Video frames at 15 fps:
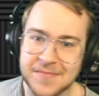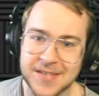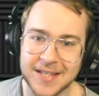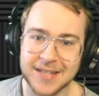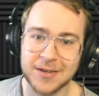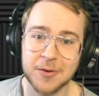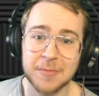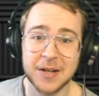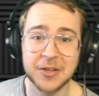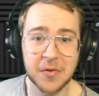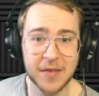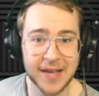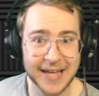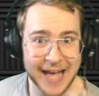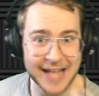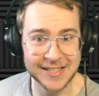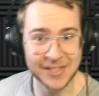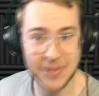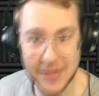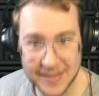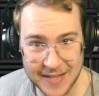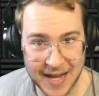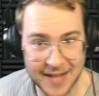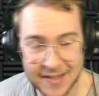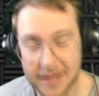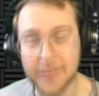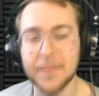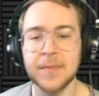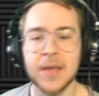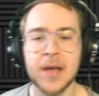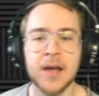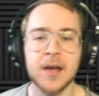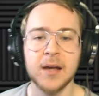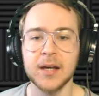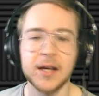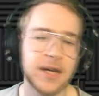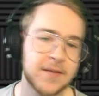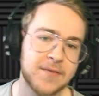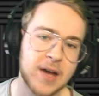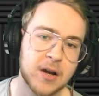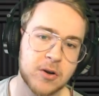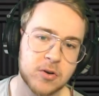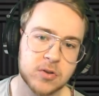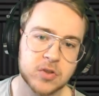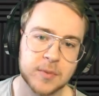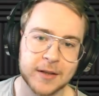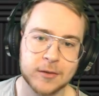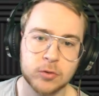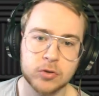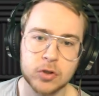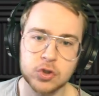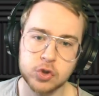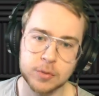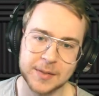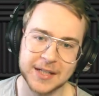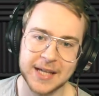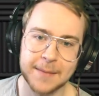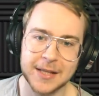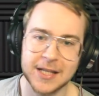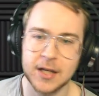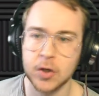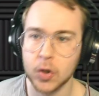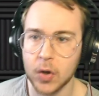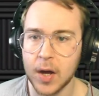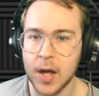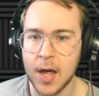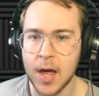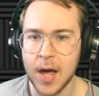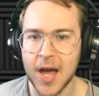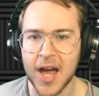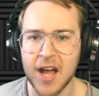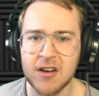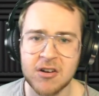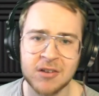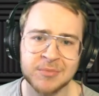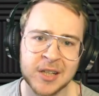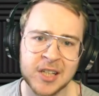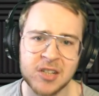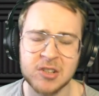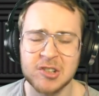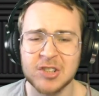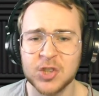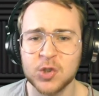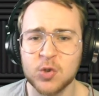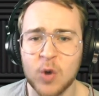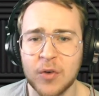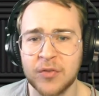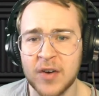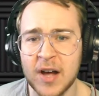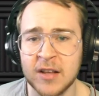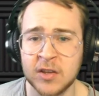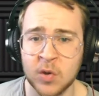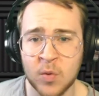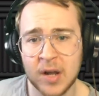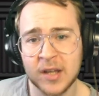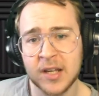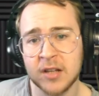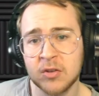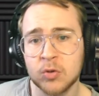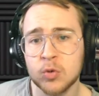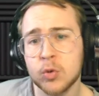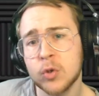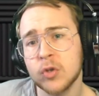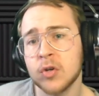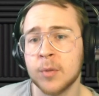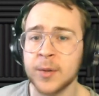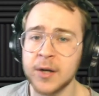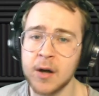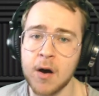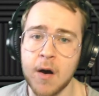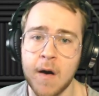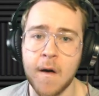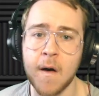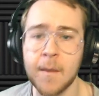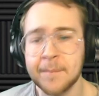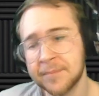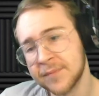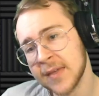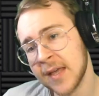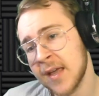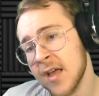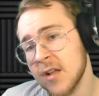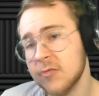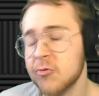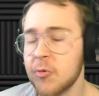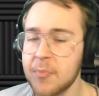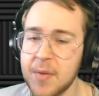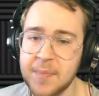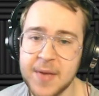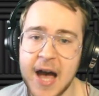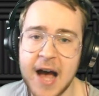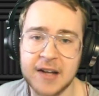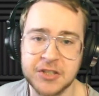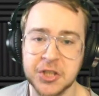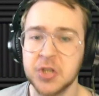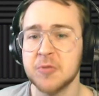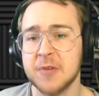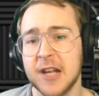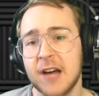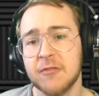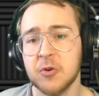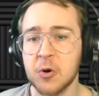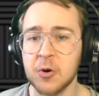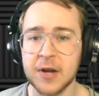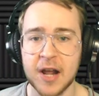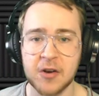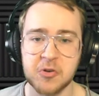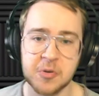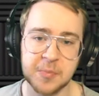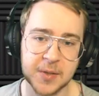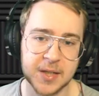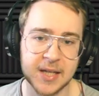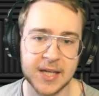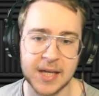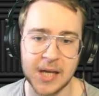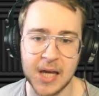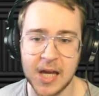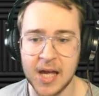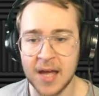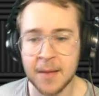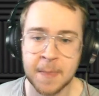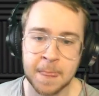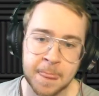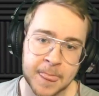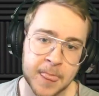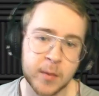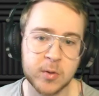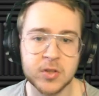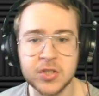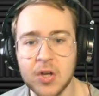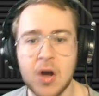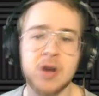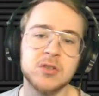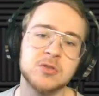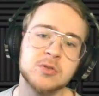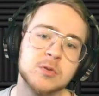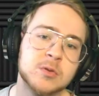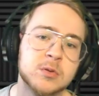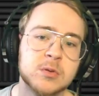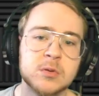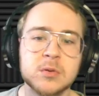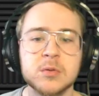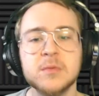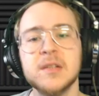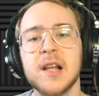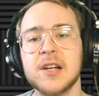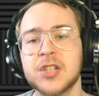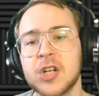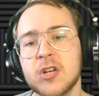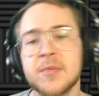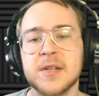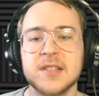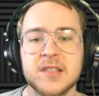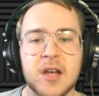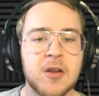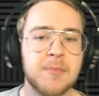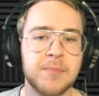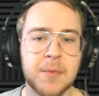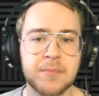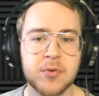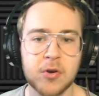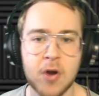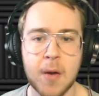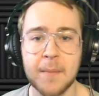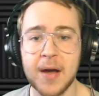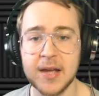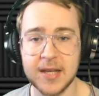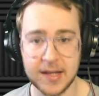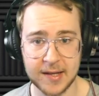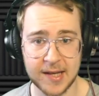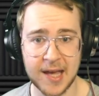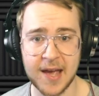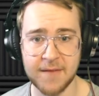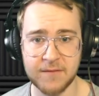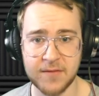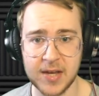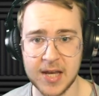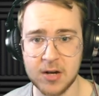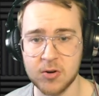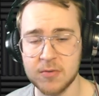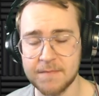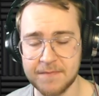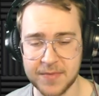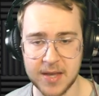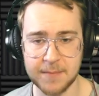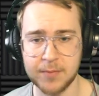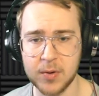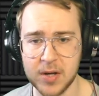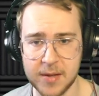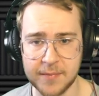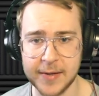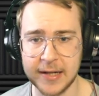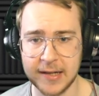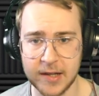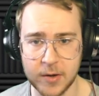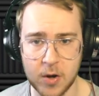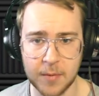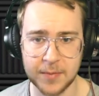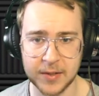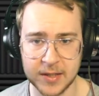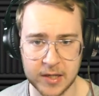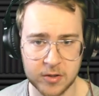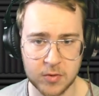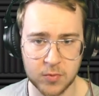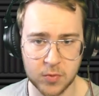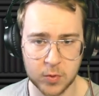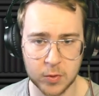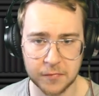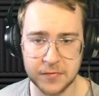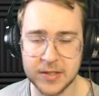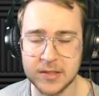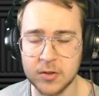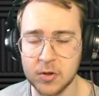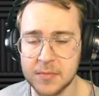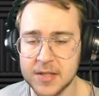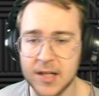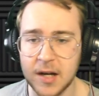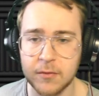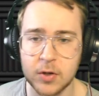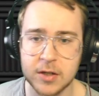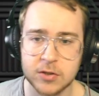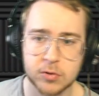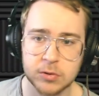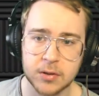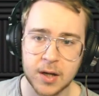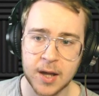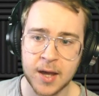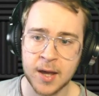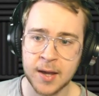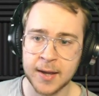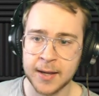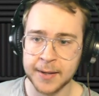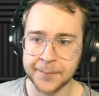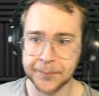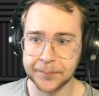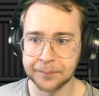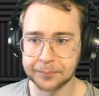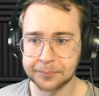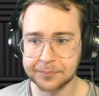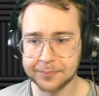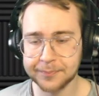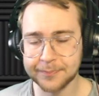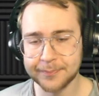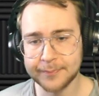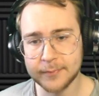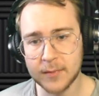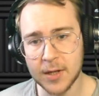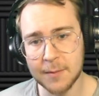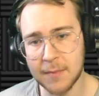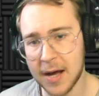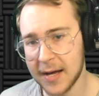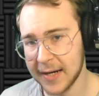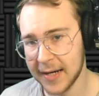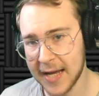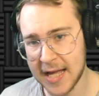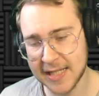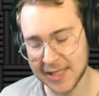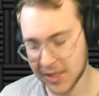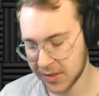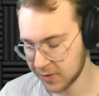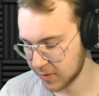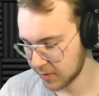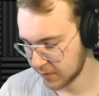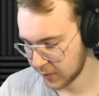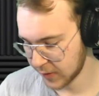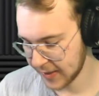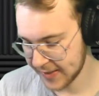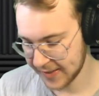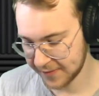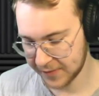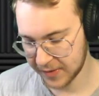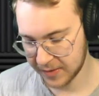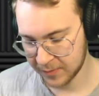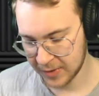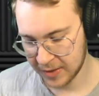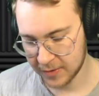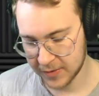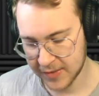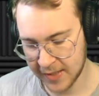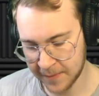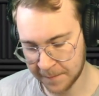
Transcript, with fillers: gli dico ma dove cazzo andate? Che vengono soprattutto giù perché mi dicono, eh no, ma io su ho fatto qualche turno, però non mi piace come lavorano, perché non lo so, su lasciano passare un po' più roba, il che è vero e poi ne parlerò perché comunque ho visto come si lavora su. Ma ragazzi, io vorrei dirvi una cosa.